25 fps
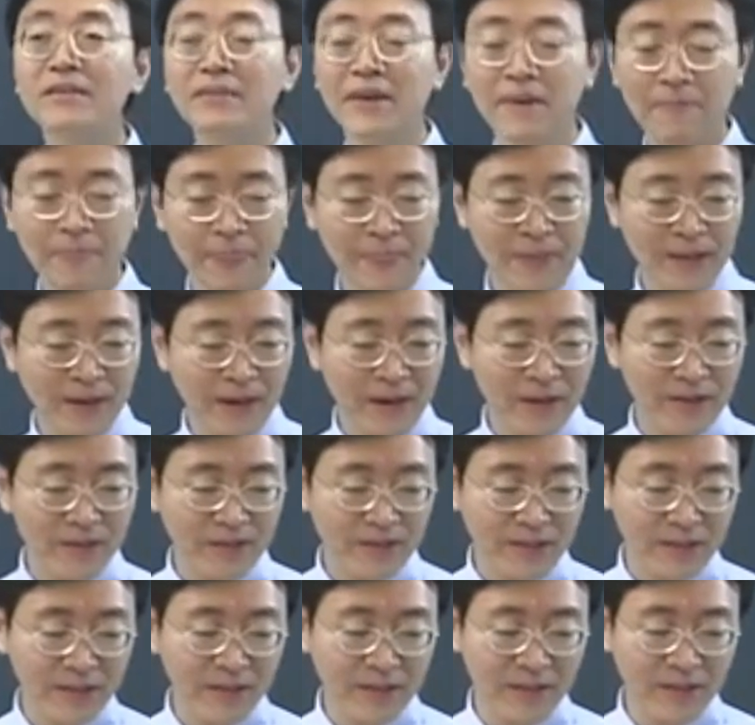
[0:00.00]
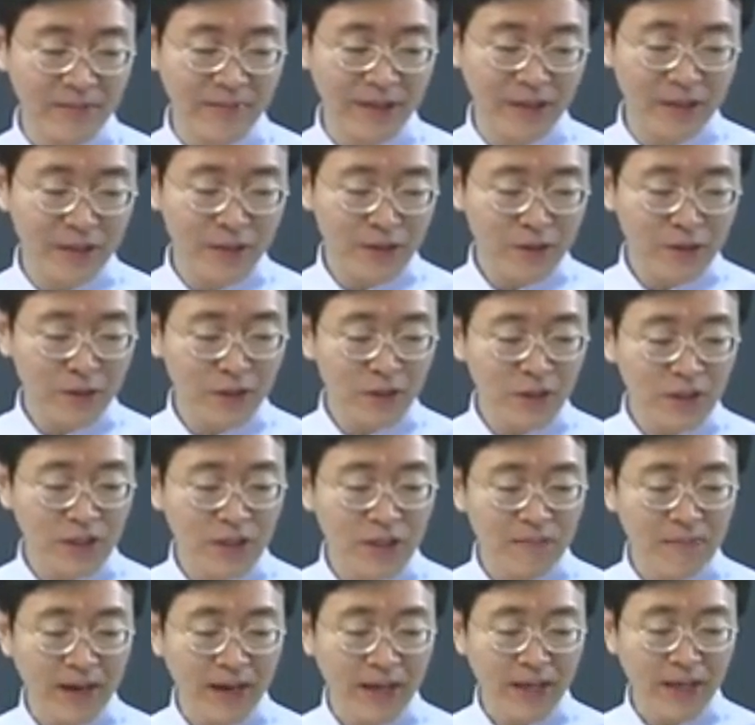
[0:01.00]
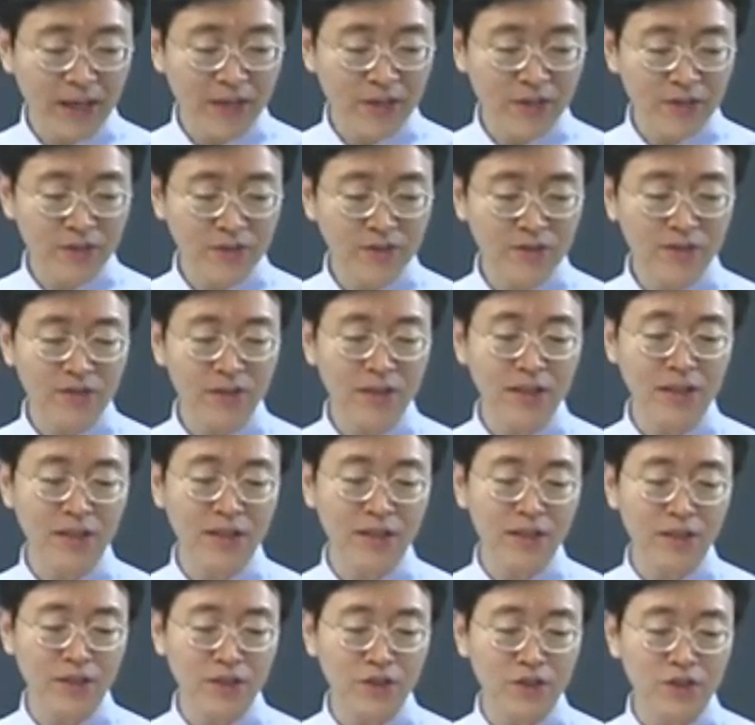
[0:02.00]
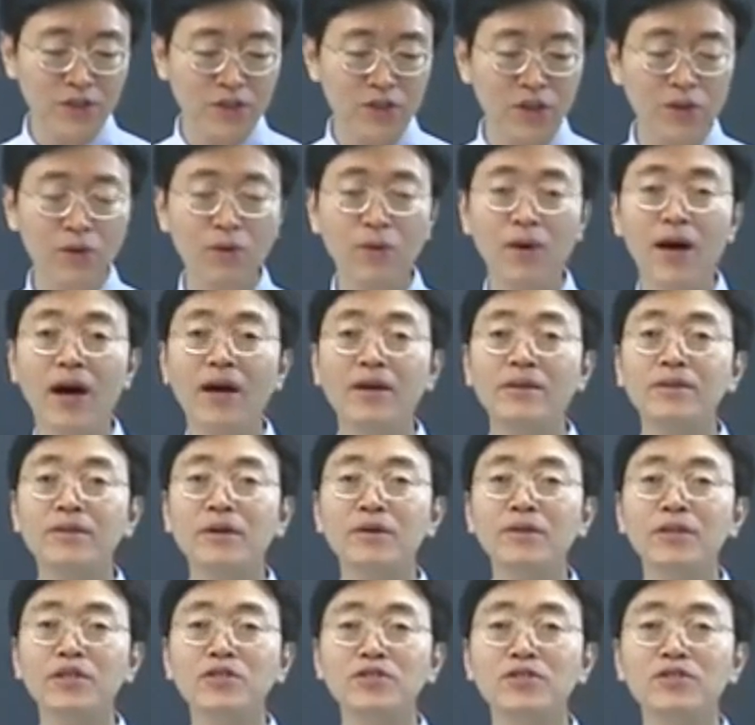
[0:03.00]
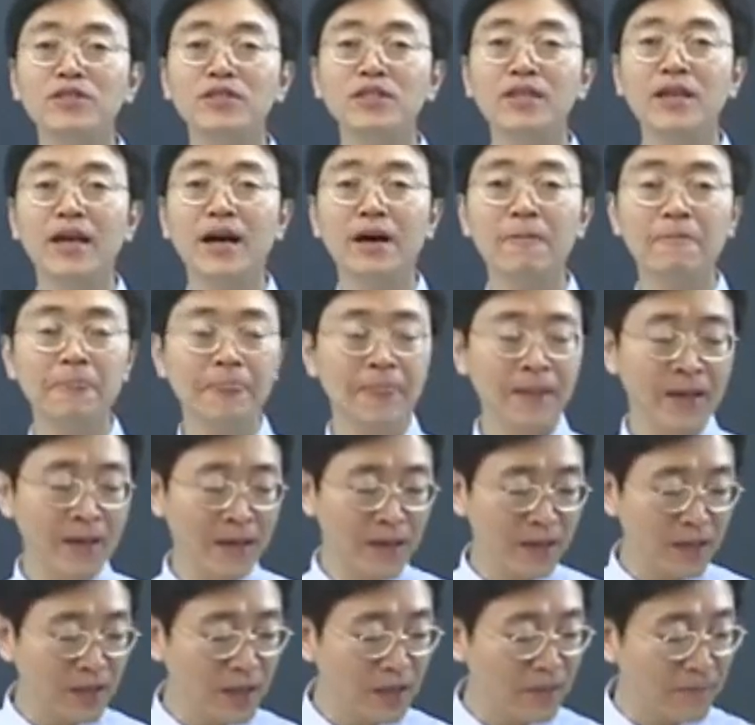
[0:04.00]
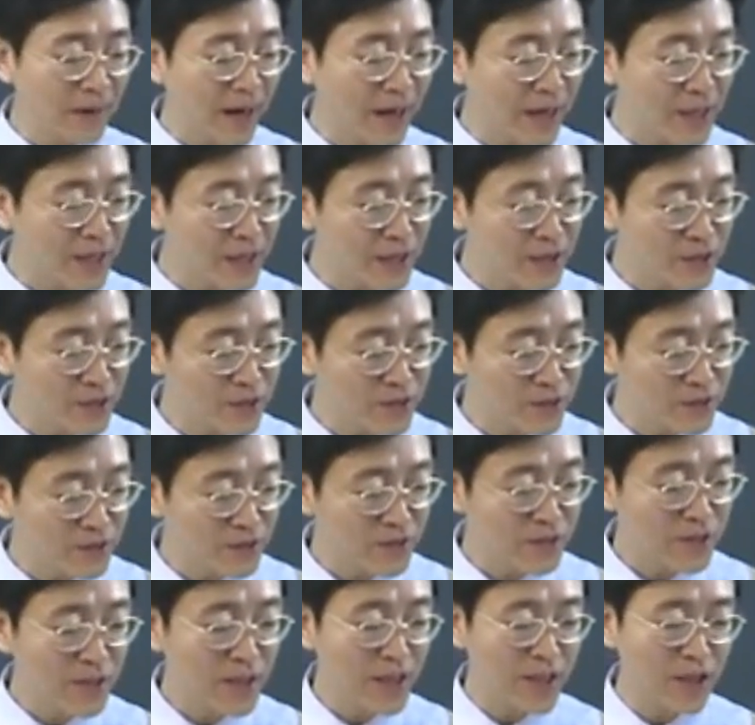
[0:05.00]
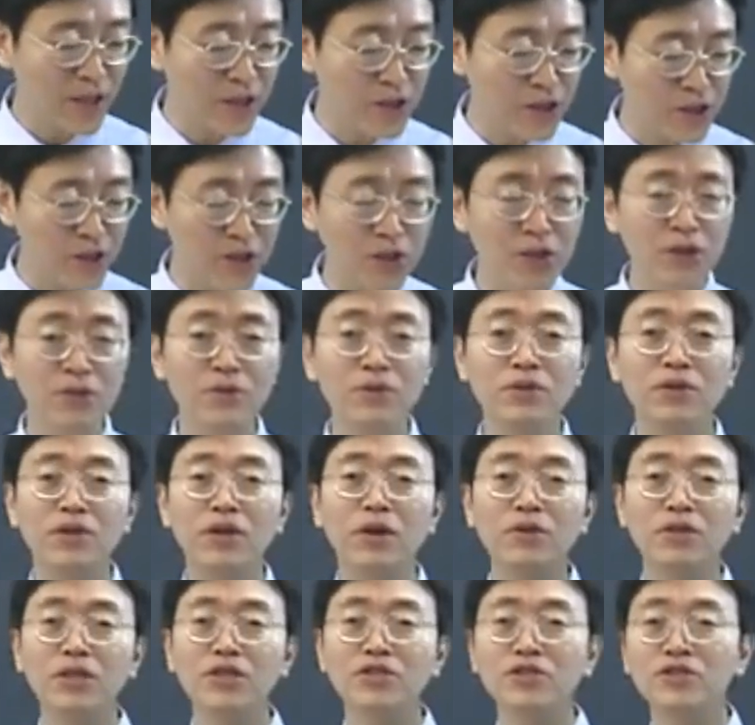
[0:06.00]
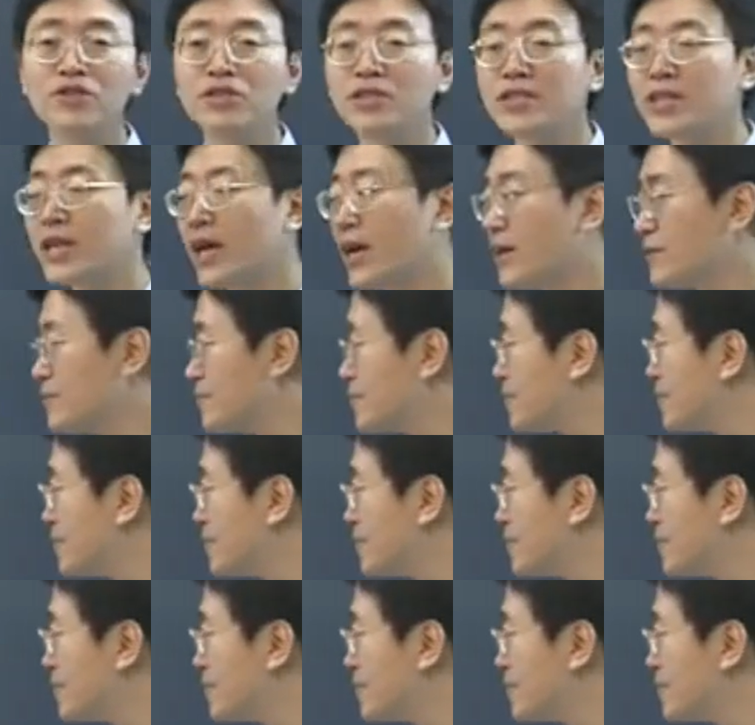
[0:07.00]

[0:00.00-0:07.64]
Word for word: 里边，二十三课里边就是一百一十四页第十六行到第十七行，一百一十四页的十六到第十七行。